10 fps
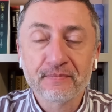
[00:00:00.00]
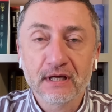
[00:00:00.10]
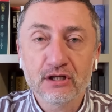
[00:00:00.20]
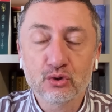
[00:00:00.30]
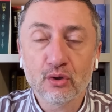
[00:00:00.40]

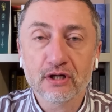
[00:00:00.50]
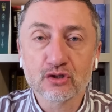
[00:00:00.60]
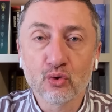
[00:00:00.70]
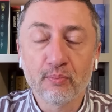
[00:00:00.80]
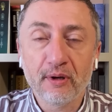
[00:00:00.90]
История с
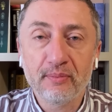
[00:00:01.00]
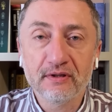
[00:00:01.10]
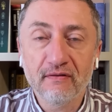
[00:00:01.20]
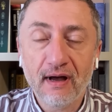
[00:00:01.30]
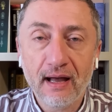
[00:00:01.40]
группой
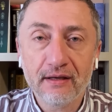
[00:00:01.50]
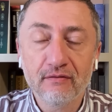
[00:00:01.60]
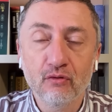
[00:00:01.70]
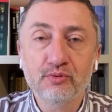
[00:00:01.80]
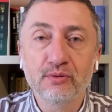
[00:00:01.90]
B2 и,
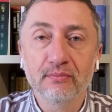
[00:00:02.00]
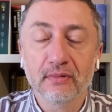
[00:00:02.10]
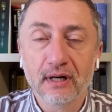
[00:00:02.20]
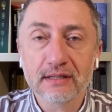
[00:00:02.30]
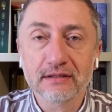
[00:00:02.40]
в общем,
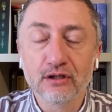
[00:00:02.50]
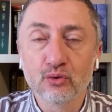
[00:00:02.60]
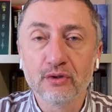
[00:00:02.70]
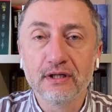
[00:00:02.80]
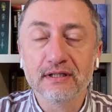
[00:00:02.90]
разные
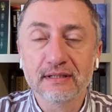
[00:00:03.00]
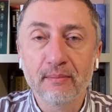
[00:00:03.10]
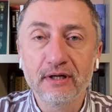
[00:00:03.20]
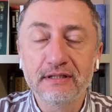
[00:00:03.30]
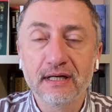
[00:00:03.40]
другие
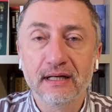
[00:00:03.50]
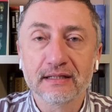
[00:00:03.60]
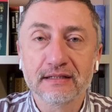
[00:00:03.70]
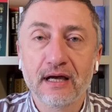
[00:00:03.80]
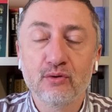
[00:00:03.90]
события,
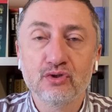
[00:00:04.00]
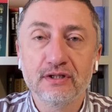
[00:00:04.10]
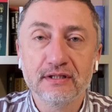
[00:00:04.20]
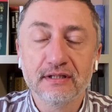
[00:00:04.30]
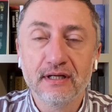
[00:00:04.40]

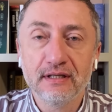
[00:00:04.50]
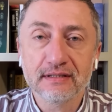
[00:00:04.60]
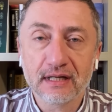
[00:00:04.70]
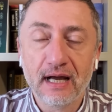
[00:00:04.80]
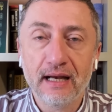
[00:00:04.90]
касающиеся и
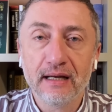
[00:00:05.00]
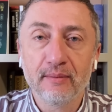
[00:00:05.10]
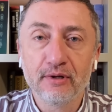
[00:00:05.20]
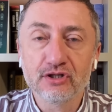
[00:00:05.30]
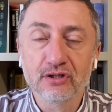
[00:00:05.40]
Израиля, и
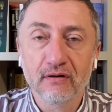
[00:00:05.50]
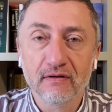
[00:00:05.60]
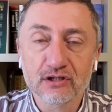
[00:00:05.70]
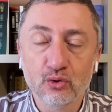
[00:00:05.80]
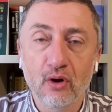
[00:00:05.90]
Ближнего
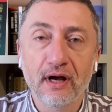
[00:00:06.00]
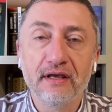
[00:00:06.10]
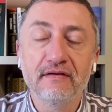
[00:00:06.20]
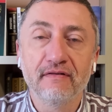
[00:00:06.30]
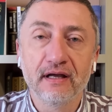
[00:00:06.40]
Востока,
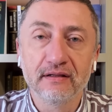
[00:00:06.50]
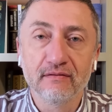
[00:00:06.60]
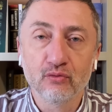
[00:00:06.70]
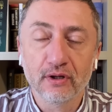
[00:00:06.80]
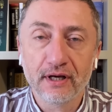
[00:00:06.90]
и войны
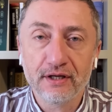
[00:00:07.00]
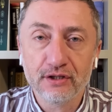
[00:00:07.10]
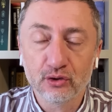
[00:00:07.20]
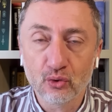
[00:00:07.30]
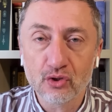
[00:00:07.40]
в
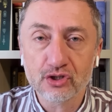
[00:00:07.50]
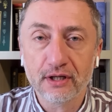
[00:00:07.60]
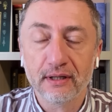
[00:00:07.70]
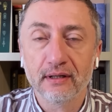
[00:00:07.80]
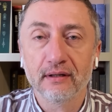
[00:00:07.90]
Украине тоже.
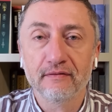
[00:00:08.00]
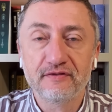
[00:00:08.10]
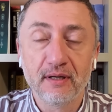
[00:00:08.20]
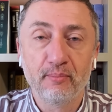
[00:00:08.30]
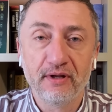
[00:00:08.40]
Э,
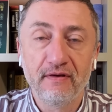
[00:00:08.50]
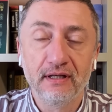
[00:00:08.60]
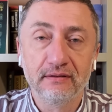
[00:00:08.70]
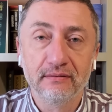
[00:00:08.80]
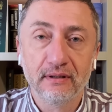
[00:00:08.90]
всем
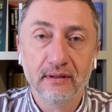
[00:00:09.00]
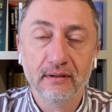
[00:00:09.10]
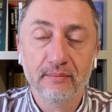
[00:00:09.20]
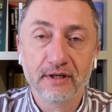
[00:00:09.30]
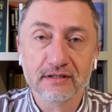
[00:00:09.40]
привет!
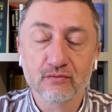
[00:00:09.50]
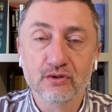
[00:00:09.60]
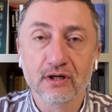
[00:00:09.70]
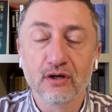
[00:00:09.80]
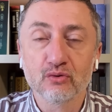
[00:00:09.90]
Э, меня зовут
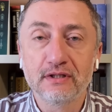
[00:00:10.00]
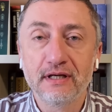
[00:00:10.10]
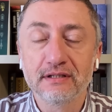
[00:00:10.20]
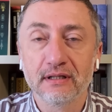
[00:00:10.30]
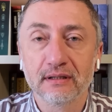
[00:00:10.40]
Сергей
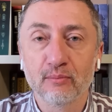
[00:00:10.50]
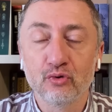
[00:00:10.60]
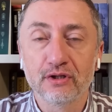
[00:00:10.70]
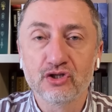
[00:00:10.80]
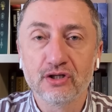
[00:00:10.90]
Услендер. Это
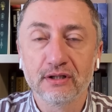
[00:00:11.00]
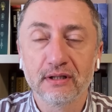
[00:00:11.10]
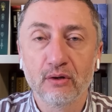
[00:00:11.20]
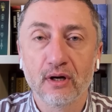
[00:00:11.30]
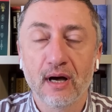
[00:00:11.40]
будет
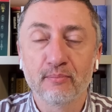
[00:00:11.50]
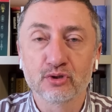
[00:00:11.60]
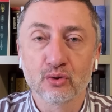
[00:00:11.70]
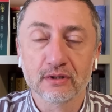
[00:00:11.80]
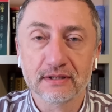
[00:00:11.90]
очередной
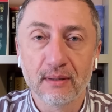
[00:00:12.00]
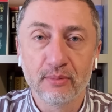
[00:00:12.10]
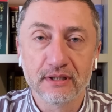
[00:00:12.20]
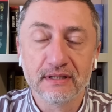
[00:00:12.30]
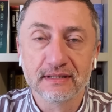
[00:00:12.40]
обзор
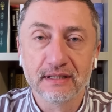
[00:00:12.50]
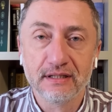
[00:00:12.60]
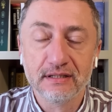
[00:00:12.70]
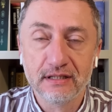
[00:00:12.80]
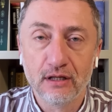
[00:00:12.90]
событий за
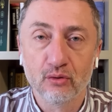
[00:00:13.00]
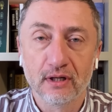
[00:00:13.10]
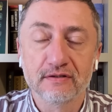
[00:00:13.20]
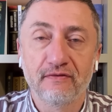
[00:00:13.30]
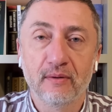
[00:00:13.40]
неделю.
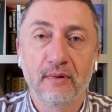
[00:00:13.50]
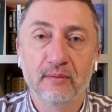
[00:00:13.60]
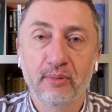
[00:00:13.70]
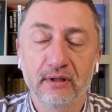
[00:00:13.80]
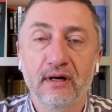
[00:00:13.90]
Раз
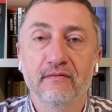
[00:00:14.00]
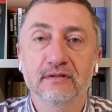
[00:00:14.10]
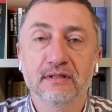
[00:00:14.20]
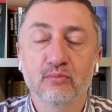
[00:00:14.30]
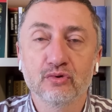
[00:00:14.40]
формат
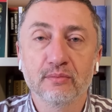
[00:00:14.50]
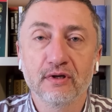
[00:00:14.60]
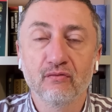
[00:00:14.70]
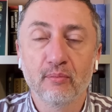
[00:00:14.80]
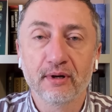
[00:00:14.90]
понравился, будем
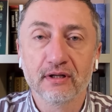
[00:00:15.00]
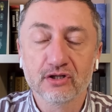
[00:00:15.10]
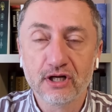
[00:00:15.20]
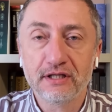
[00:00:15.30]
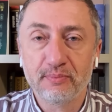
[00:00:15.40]
его
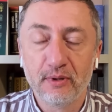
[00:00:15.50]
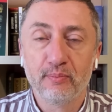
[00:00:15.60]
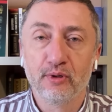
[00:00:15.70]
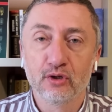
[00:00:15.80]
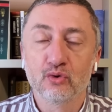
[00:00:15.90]
продолжать. Теперь
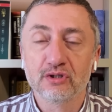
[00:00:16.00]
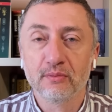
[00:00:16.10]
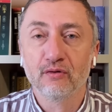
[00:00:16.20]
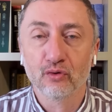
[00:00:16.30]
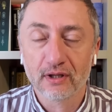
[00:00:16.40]
переносим
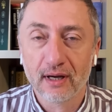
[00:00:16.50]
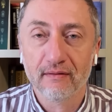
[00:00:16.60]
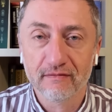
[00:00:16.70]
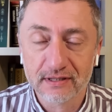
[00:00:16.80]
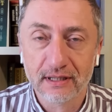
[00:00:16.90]
его на
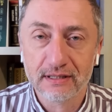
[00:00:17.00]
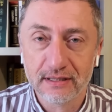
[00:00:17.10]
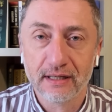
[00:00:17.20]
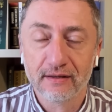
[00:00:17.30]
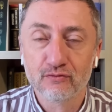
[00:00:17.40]

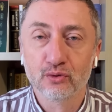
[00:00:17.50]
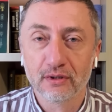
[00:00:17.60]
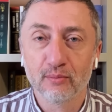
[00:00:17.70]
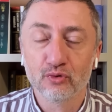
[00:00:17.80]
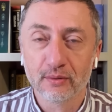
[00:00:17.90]
воскресенье.
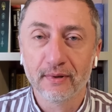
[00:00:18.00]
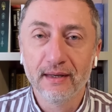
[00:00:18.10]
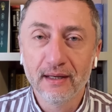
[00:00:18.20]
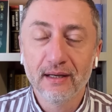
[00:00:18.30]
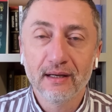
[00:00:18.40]
Все-таки будем
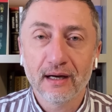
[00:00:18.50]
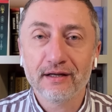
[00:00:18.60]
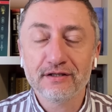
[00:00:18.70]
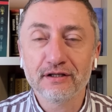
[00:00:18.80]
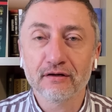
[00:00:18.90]

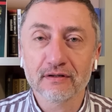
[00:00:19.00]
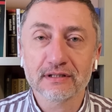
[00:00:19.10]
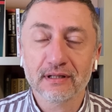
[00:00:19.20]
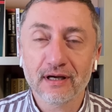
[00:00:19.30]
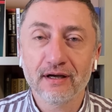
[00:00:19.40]

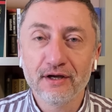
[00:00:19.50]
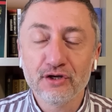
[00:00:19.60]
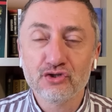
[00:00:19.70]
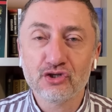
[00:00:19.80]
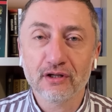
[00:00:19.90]
ориентироваться на
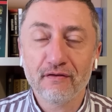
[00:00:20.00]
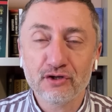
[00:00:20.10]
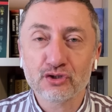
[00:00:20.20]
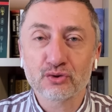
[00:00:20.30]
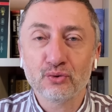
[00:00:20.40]

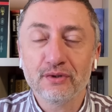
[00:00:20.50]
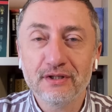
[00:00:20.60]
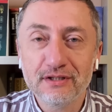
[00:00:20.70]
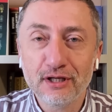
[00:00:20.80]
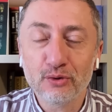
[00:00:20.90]
человеческую
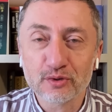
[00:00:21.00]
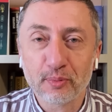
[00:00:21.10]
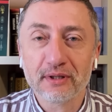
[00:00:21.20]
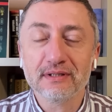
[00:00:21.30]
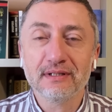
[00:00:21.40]
неделю с
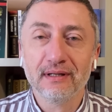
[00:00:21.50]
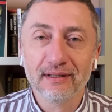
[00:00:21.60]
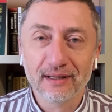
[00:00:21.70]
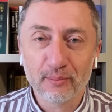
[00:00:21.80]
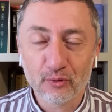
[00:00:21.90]

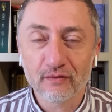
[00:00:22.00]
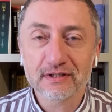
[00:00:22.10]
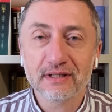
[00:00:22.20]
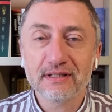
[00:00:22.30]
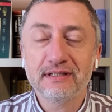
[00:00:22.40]
понедельника по
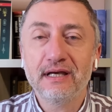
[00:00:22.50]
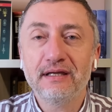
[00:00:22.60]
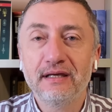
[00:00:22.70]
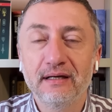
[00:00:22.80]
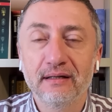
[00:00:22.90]

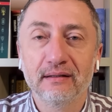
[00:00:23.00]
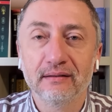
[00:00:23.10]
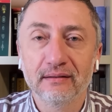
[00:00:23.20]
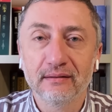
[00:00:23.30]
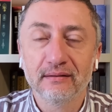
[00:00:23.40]
воскресенье.
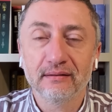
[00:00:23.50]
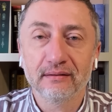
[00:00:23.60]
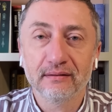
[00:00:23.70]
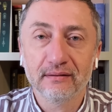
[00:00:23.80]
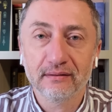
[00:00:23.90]

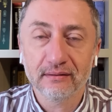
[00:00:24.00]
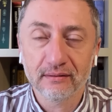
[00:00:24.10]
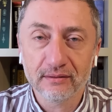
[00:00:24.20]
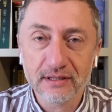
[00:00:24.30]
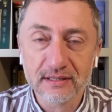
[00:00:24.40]

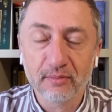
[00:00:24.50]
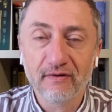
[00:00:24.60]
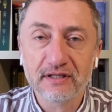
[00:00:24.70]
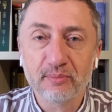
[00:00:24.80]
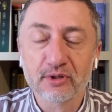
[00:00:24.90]
Э, не
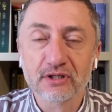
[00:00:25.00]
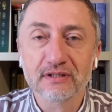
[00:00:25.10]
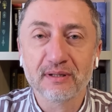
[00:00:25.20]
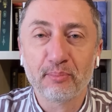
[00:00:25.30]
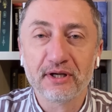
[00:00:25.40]
забывайте,
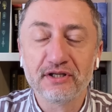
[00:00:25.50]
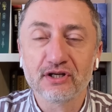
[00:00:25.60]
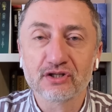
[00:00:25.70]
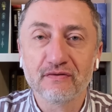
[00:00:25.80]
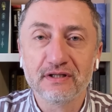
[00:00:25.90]
пожалуйста,
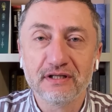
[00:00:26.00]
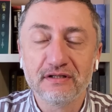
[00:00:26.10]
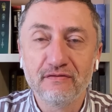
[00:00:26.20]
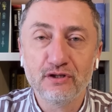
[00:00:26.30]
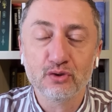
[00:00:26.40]
поддерживать
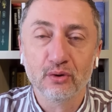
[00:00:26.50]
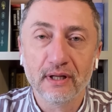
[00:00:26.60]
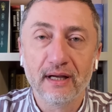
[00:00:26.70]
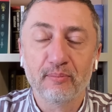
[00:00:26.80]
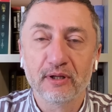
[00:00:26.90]
эти видео.
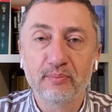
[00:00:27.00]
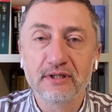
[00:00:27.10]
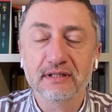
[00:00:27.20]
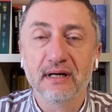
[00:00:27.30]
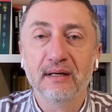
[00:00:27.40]
Лайк,
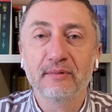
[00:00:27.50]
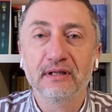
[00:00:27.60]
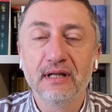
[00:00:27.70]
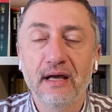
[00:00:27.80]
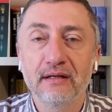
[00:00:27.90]
подписка,
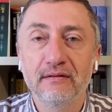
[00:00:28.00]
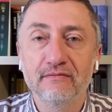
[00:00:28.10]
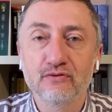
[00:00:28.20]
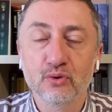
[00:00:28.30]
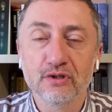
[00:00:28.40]
комментарий.
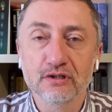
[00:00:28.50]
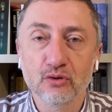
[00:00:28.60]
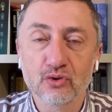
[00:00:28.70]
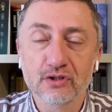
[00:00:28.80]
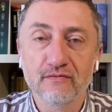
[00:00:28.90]
Все
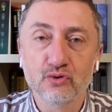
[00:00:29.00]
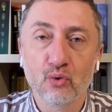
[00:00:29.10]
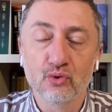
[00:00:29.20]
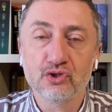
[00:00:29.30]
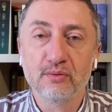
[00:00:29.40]
несложно, все
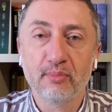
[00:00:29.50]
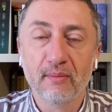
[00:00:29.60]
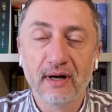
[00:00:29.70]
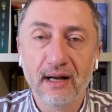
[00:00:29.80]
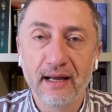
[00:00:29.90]
очень
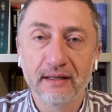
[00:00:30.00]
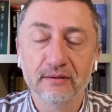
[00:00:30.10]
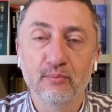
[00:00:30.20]
помогает.